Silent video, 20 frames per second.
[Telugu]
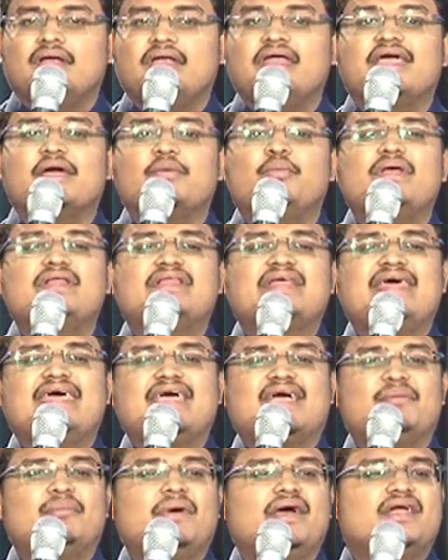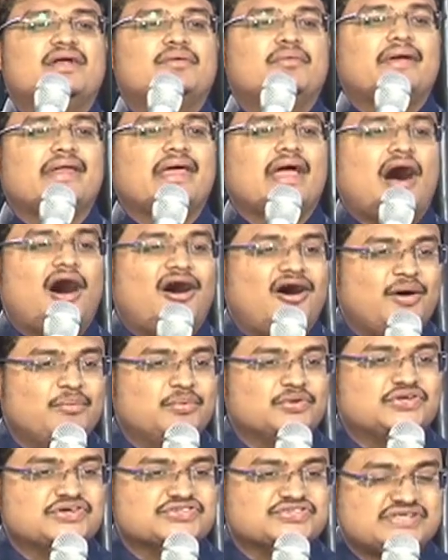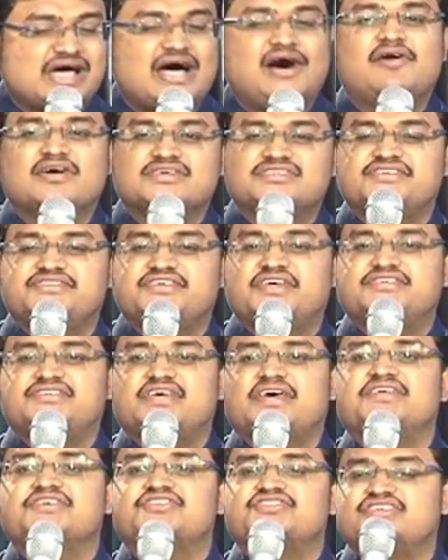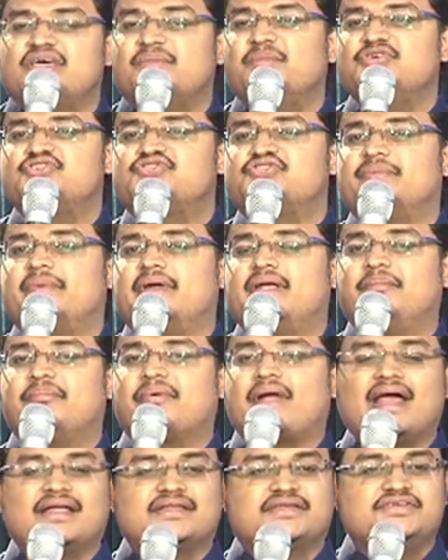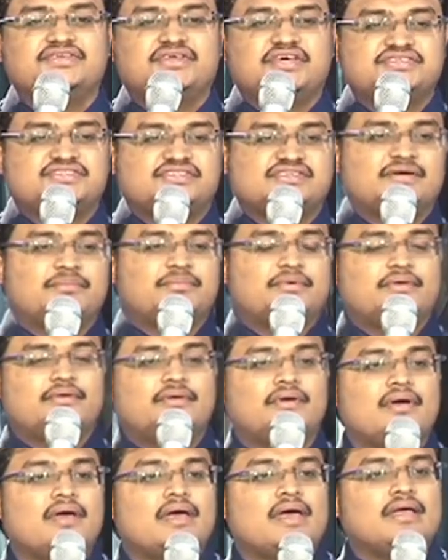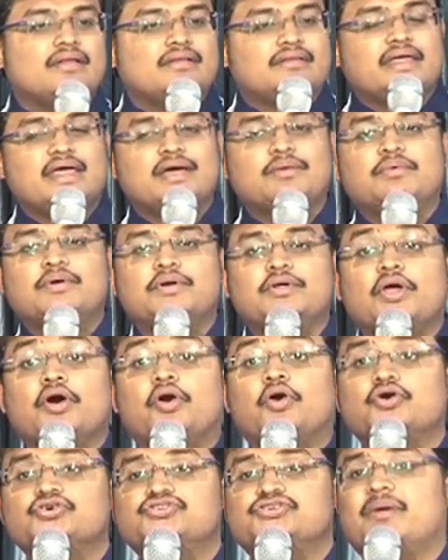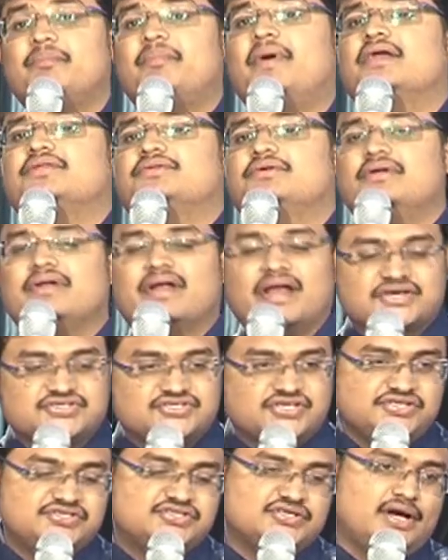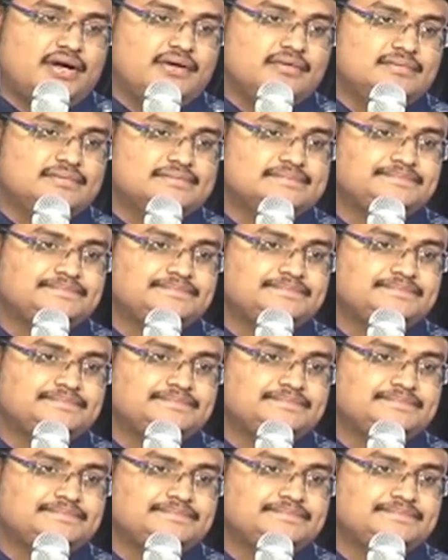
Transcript: నీకు వ్యతిరేకమైనటువంటి ఆహాబుతో సహవాసం చేశాను క్షమించుమని ప్రార్థన చేసినప్పుడు దేవుడు యహోషపాతును రక్షించాడు